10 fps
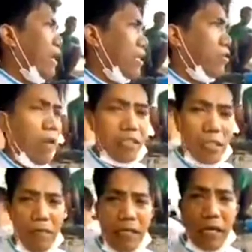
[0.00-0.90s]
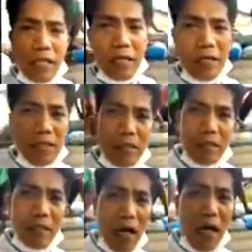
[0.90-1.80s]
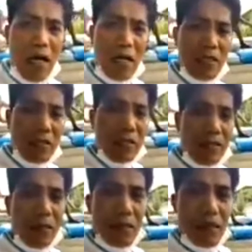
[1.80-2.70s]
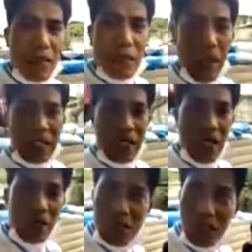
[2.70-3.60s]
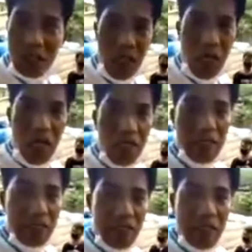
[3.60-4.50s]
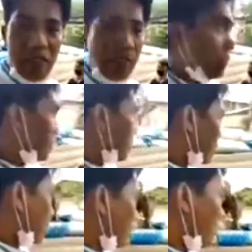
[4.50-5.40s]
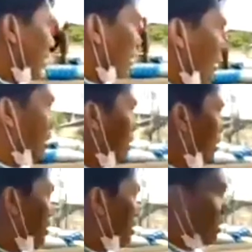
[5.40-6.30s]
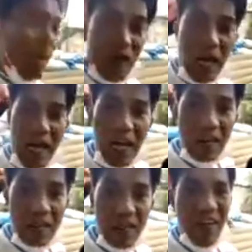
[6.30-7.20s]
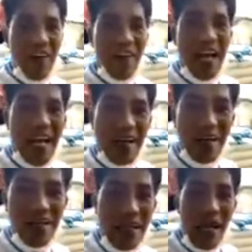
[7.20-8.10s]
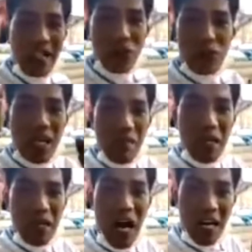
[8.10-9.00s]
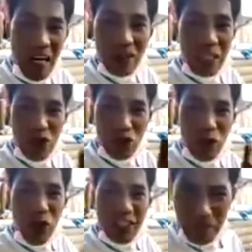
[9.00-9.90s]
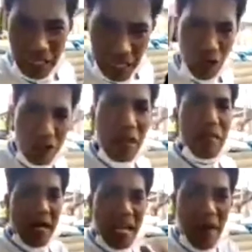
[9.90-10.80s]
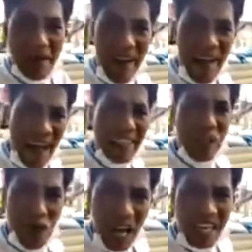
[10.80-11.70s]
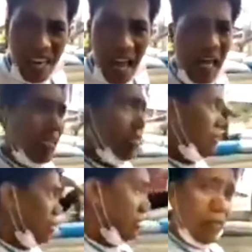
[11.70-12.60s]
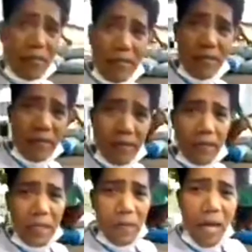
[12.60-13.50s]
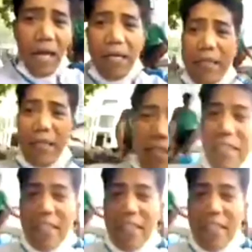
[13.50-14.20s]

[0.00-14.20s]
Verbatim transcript: ko yung mga banat itong mainstream media na to. Ah, puro fake news. Oh. Oh. oh, ano ka ngayon? Oh, walang wala ka, no? Subscriber ko, Arnold, sa YouTube ko, isang milyon. Malalaman na ng lahat, sinungaling ka. Mm. Hmm. Diba?